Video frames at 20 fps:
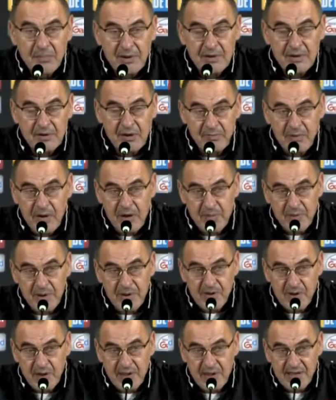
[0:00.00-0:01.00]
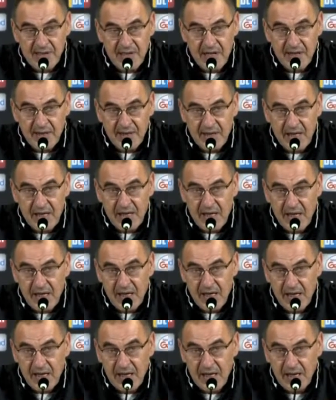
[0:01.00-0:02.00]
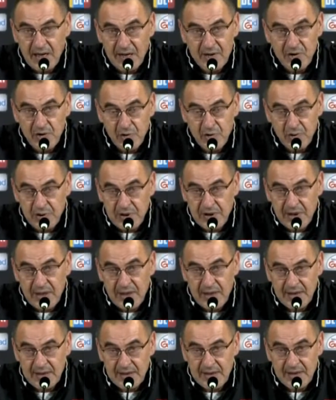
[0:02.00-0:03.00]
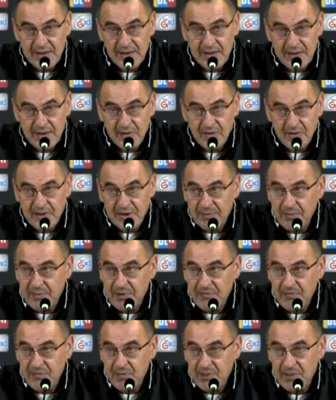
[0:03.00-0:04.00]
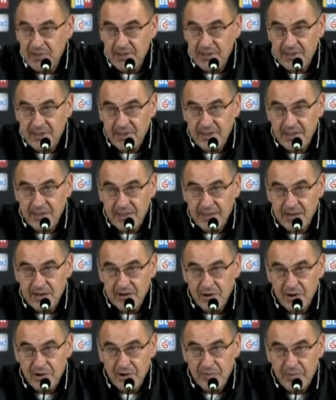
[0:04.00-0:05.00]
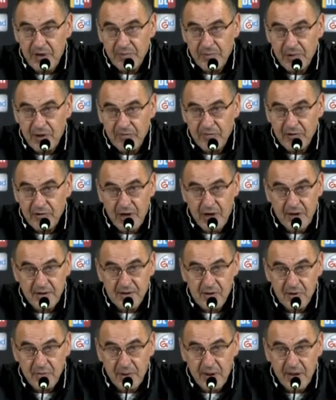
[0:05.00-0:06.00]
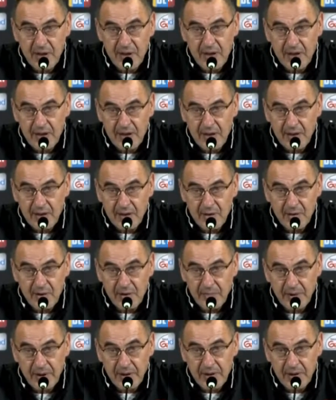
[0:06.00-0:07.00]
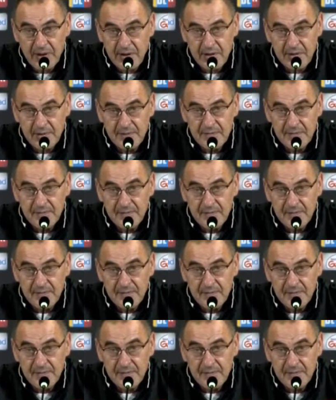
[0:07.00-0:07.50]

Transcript: penso abbiamo preso la strada giusta, eh, consapevoli che, che ci dobbiamo lavorare sopra ancora parecchio.